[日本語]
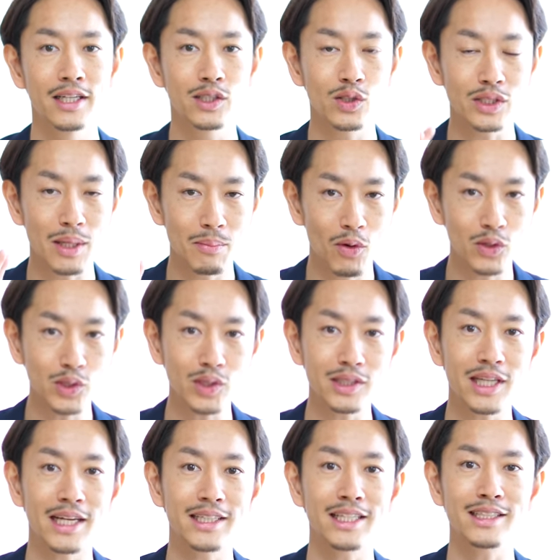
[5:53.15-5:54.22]
そしてもう一
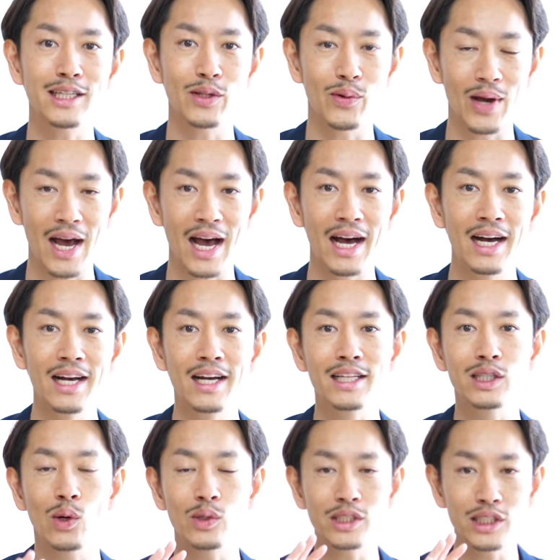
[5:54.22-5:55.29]
つ大切なのが
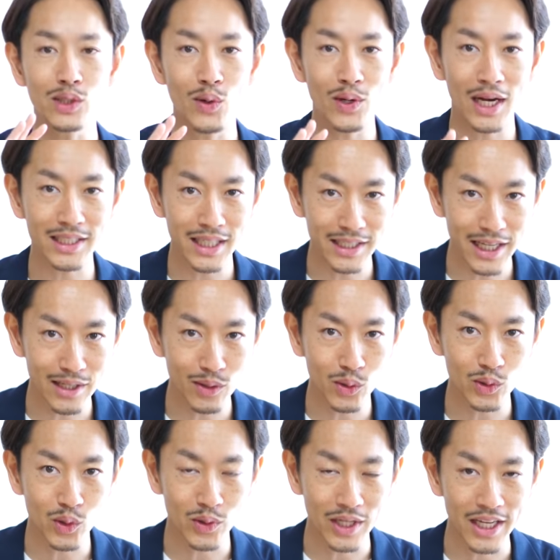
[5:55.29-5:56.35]
年を重ねる
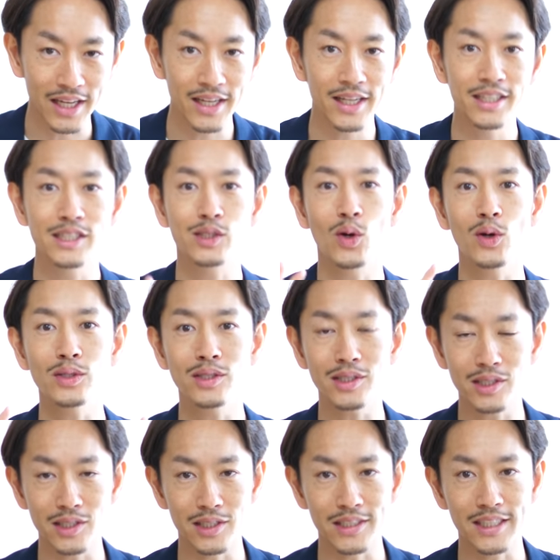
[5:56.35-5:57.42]
ごとに少し
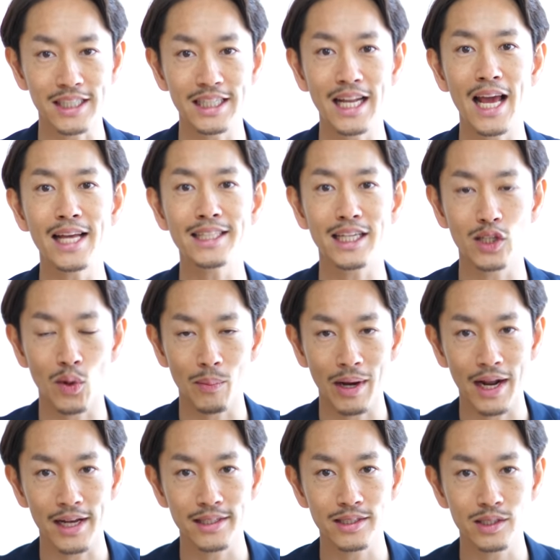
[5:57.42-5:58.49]
ずつ綺麗さの
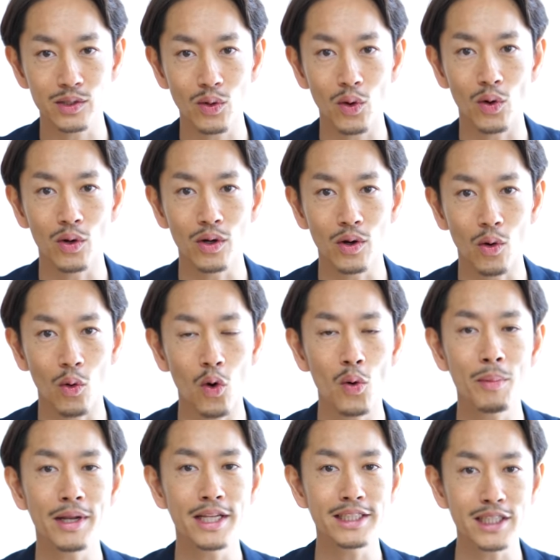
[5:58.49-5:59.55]
バランスを
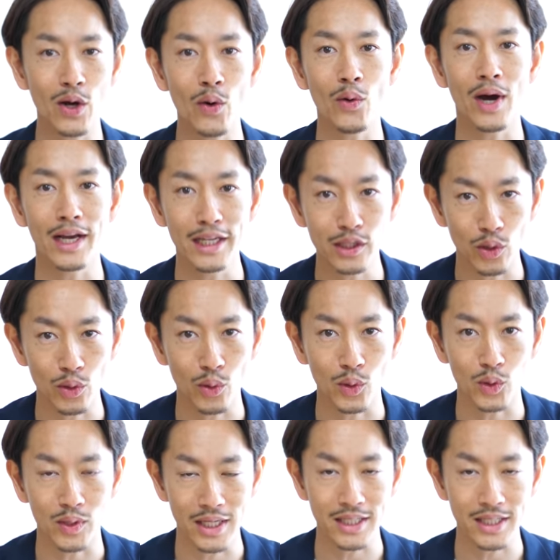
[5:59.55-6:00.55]
多めにした方がいいということ